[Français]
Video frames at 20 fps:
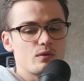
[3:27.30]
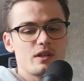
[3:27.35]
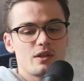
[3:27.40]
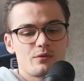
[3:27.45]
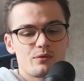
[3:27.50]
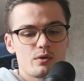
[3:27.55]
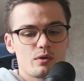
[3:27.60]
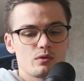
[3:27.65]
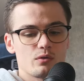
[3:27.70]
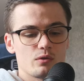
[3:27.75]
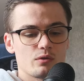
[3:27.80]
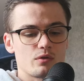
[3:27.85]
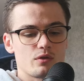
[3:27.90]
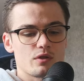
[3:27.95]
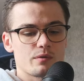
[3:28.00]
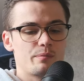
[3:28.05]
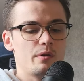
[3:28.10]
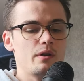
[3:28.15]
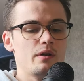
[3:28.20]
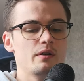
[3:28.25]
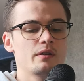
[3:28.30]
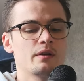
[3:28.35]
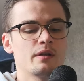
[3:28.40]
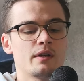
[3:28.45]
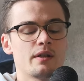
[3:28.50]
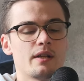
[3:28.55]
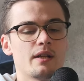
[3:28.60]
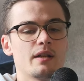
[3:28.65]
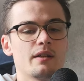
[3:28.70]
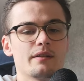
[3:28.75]
sur la fiole de
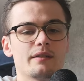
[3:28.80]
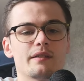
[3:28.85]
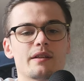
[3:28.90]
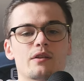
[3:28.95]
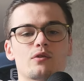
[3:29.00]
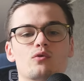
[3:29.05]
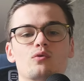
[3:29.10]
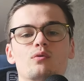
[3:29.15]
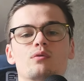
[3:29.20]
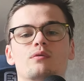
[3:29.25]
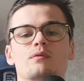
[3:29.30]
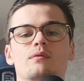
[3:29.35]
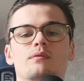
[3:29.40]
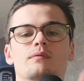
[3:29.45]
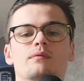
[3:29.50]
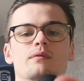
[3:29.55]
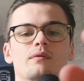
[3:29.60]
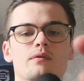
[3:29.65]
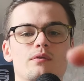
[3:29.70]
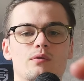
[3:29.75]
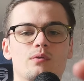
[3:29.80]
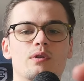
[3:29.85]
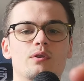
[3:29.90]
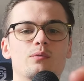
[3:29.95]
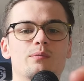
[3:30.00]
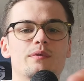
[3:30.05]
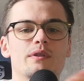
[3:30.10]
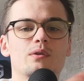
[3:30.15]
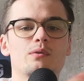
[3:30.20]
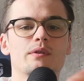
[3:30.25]
transport, t'as juste,
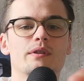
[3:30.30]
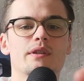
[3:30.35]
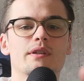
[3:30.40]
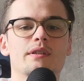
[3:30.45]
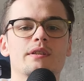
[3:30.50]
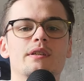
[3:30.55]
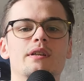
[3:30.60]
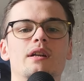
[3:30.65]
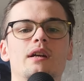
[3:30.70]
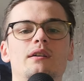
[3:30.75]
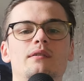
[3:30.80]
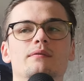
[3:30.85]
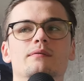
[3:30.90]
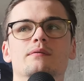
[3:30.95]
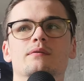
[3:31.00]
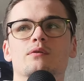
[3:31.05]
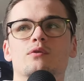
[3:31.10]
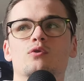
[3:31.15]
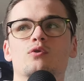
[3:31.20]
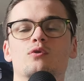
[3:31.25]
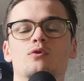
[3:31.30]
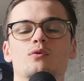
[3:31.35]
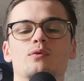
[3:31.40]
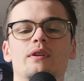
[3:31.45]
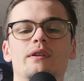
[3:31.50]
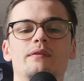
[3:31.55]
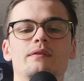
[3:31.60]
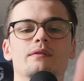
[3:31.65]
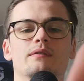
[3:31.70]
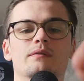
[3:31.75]
tu vois, le petit loquet qui est là. Tu
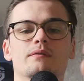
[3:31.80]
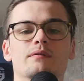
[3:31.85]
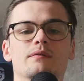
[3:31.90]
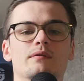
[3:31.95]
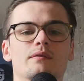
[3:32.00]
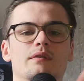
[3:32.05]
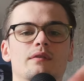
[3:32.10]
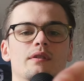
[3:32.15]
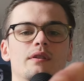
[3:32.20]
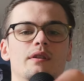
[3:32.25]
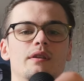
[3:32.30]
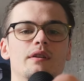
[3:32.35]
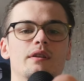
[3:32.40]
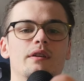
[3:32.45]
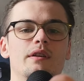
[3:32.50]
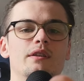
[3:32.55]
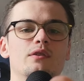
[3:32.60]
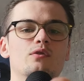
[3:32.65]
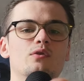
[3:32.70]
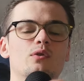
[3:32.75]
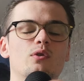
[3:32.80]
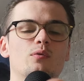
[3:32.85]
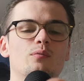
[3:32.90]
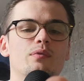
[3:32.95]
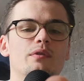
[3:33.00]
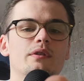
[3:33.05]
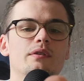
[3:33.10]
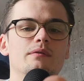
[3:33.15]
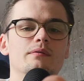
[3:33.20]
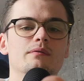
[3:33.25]
le soulèves et tu
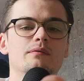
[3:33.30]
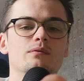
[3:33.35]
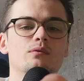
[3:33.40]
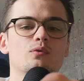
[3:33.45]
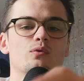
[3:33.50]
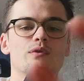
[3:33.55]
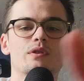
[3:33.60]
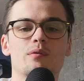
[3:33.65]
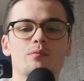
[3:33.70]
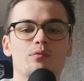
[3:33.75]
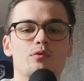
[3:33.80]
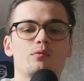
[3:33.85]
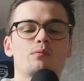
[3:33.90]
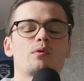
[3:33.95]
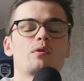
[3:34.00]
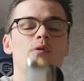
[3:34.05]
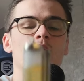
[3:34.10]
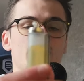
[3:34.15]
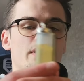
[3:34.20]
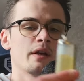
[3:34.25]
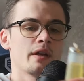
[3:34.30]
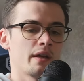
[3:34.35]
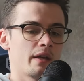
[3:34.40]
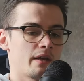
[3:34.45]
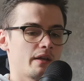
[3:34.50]
remplis, tout simplement.